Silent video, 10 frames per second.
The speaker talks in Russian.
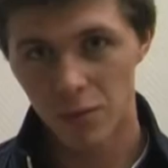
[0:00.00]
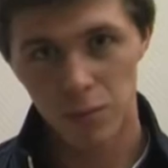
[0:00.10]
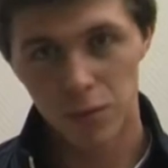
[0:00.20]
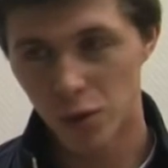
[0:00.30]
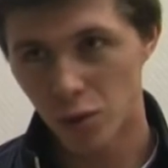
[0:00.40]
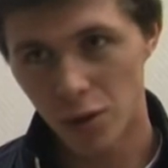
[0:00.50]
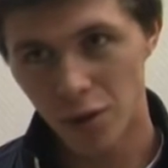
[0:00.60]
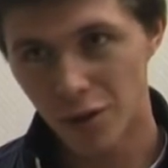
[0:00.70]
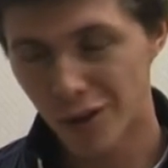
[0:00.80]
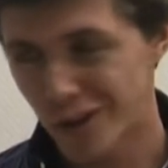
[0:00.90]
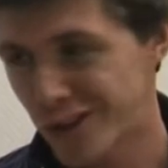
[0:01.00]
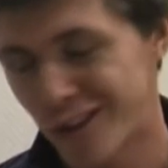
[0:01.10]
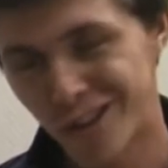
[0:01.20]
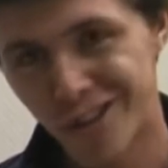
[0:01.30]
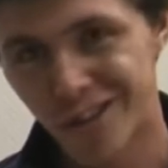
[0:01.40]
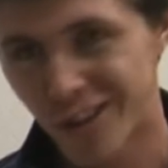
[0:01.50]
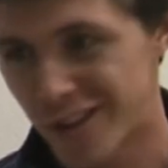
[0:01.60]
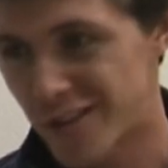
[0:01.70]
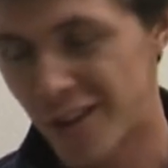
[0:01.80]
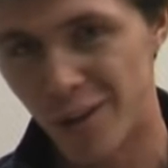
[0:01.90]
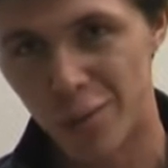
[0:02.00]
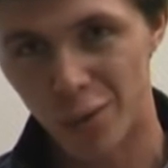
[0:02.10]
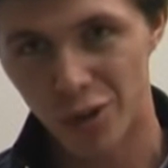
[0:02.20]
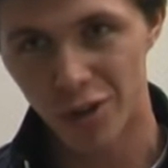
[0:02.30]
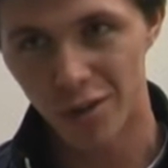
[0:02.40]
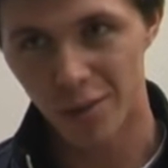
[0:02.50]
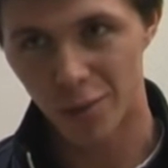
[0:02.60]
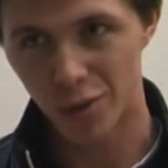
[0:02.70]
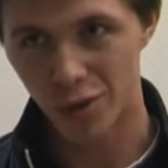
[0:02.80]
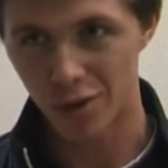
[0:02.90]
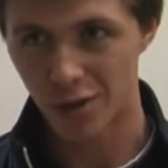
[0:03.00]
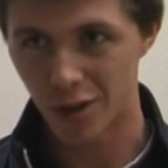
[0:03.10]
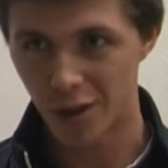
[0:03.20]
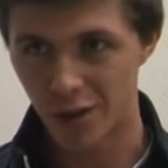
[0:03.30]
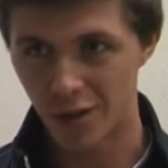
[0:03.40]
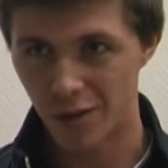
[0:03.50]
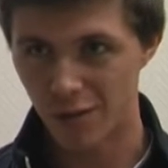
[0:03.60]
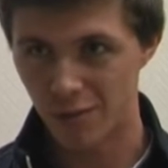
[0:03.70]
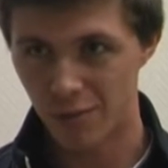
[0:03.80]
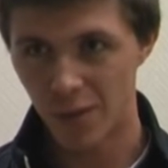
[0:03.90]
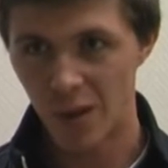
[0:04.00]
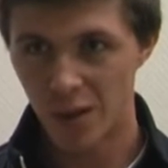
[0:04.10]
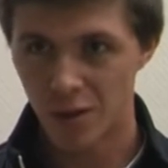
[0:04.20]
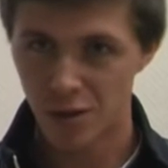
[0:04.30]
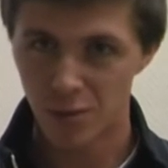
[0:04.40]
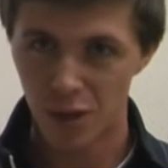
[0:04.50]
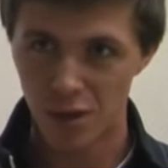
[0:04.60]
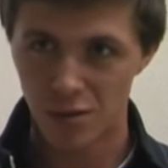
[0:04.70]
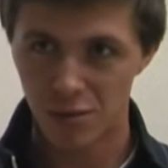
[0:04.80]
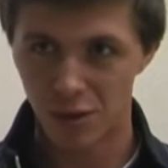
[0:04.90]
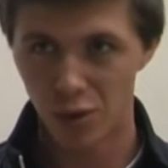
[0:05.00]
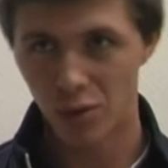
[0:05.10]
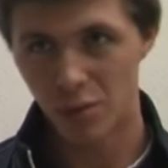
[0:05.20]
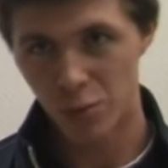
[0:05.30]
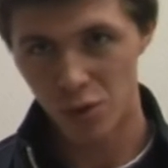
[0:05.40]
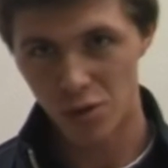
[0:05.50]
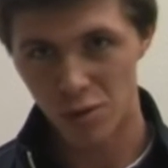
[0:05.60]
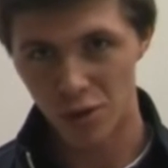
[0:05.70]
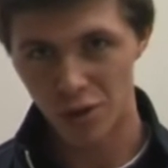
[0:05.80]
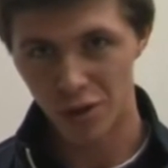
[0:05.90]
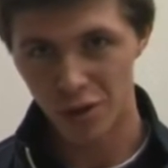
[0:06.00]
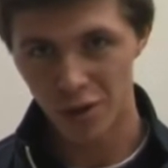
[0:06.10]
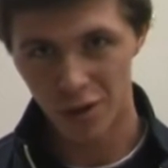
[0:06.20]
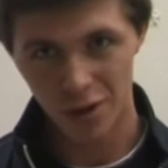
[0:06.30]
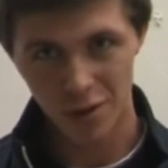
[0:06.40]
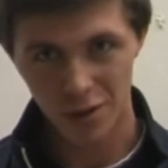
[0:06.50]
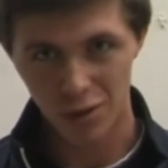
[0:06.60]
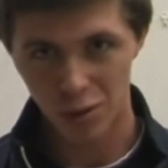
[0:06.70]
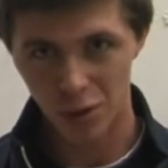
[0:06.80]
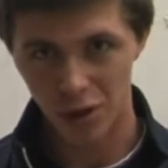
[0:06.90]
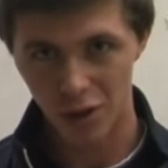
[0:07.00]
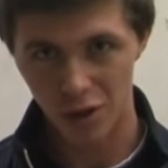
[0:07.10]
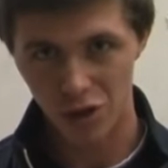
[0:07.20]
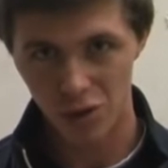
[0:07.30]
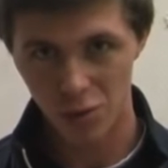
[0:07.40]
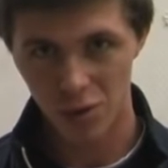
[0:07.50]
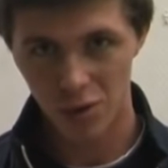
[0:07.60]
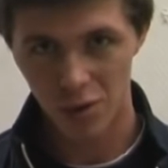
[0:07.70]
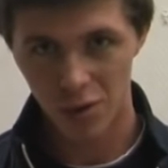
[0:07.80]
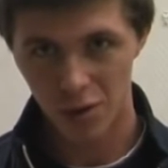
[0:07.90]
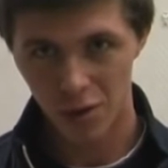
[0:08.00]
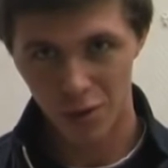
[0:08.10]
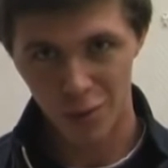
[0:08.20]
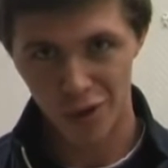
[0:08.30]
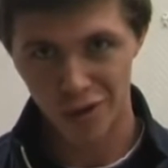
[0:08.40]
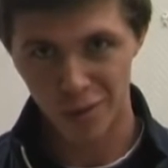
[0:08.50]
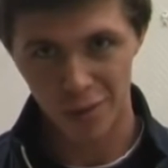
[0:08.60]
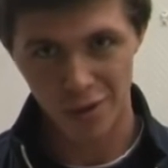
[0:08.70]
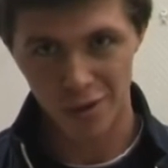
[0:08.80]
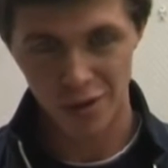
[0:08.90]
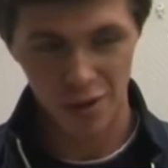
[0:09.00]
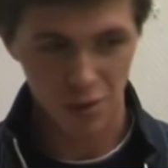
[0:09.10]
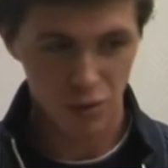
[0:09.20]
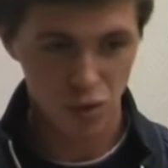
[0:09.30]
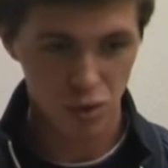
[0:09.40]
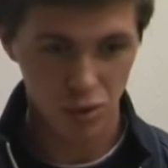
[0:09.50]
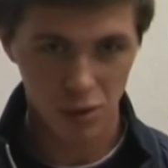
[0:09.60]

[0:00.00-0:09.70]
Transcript: В итоге и этих денежных средств я не получил. Я получил за это 17 июля по сегодняшний день 30 тысяч рублей наличными. Это моя зарплата составила все.